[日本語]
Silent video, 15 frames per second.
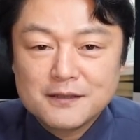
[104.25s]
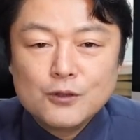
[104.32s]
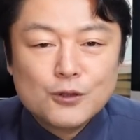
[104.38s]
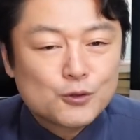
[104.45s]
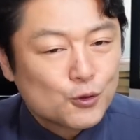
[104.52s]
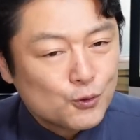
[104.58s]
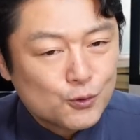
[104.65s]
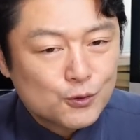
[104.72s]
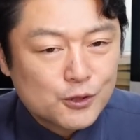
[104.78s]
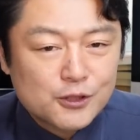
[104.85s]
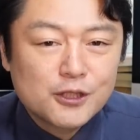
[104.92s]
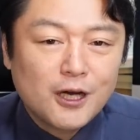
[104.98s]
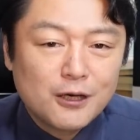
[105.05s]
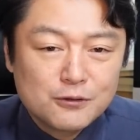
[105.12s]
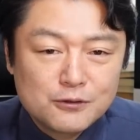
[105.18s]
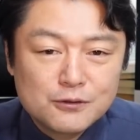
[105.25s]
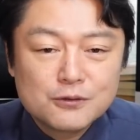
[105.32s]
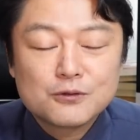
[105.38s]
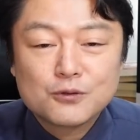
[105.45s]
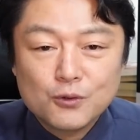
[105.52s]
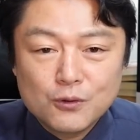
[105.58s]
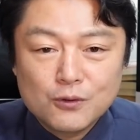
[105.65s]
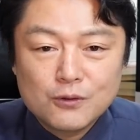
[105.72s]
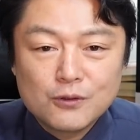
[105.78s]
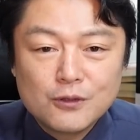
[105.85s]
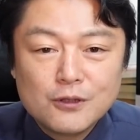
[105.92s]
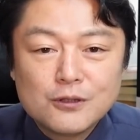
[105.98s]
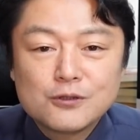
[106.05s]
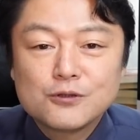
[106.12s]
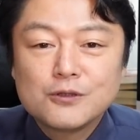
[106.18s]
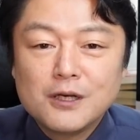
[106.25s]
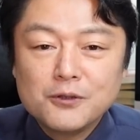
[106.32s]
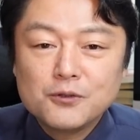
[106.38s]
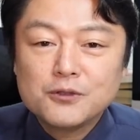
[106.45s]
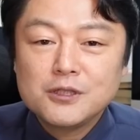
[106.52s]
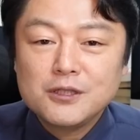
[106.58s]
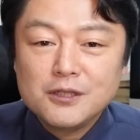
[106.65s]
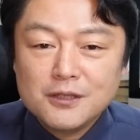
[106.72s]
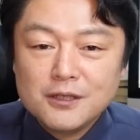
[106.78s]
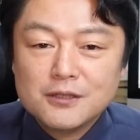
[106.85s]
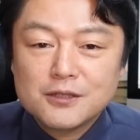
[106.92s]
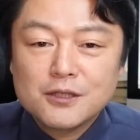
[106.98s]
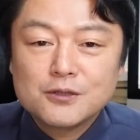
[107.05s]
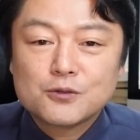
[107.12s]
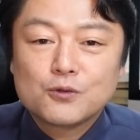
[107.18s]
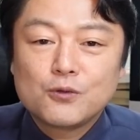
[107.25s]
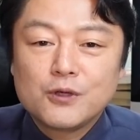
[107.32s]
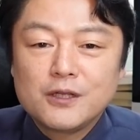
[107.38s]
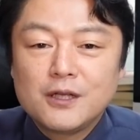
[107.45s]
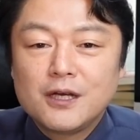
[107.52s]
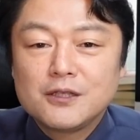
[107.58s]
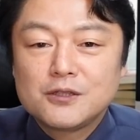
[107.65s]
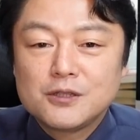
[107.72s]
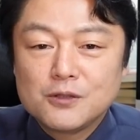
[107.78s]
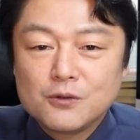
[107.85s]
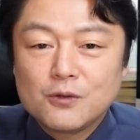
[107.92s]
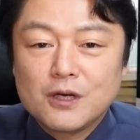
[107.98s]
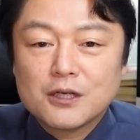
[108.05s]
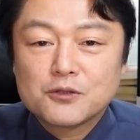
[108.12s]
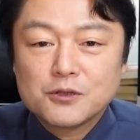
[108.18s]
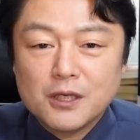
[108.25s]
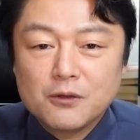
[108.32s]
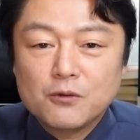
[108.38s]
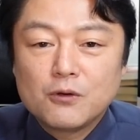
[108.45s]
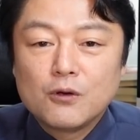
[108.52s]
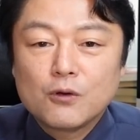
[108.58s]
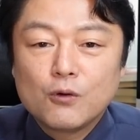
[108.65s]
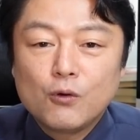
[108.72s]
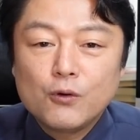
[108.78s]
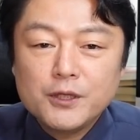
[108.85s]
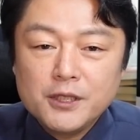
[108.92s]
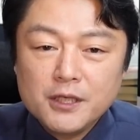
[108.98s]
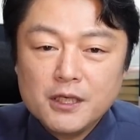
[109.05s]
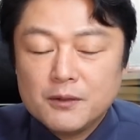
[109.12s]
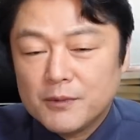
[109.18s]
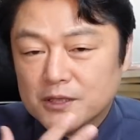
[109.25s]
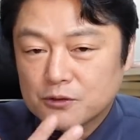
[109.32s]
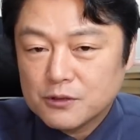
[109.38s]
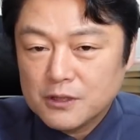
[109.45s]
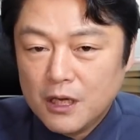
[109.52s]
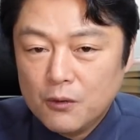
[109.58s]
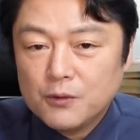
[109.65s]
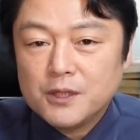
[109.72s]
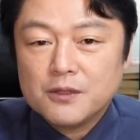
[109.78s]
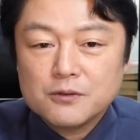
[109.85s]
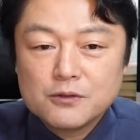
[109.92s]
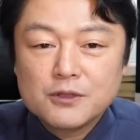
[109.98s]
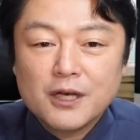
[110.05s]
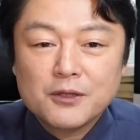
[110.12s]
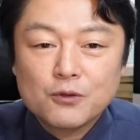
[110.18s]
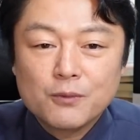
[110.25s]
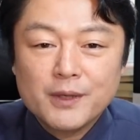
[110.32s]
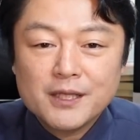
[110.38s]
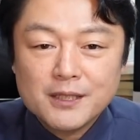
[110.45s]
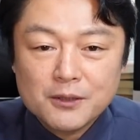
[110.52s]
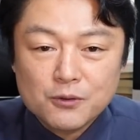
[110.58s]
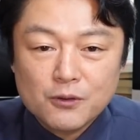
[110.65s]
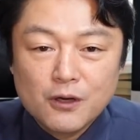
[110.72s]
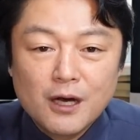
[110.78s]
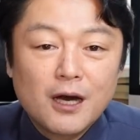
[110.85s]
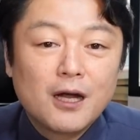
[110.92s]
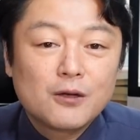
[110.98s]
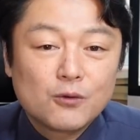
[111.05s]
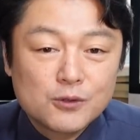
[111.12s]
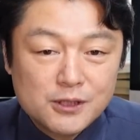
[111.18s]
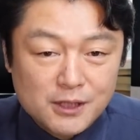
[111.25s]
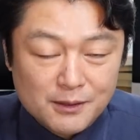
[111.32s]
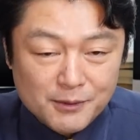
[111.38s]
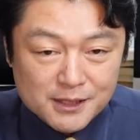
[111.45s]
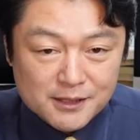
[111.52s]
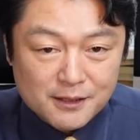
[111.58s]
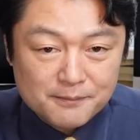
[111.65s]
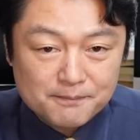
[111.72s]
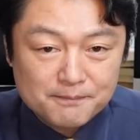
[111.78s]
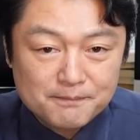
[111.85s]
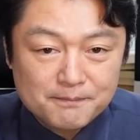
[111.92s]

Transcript: いや、ちょっと違うと、菅義偉前総理大臣の発言を好意的にま素直に受け止めたと反論していました。